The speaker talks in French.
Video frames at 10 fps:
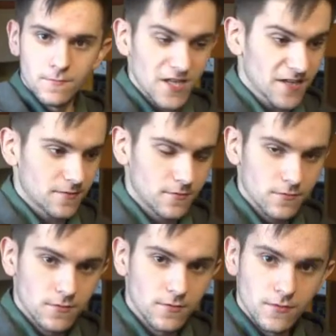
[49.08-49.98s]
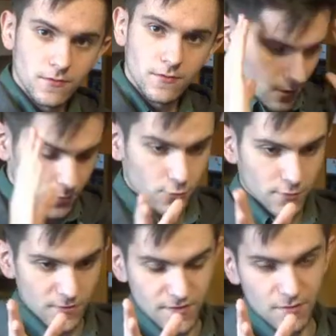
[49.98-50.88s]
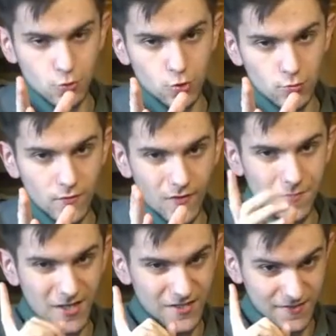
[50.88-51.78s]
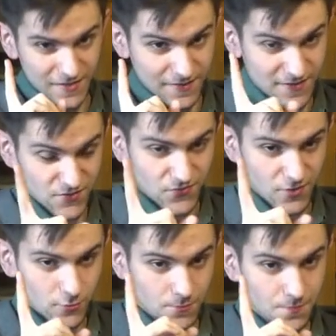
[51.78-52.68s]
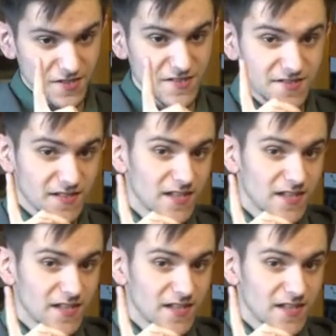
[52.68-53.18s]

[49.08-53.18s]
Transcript: Merde en d'autres termes, aujourd'hui, on va parler des différentes prises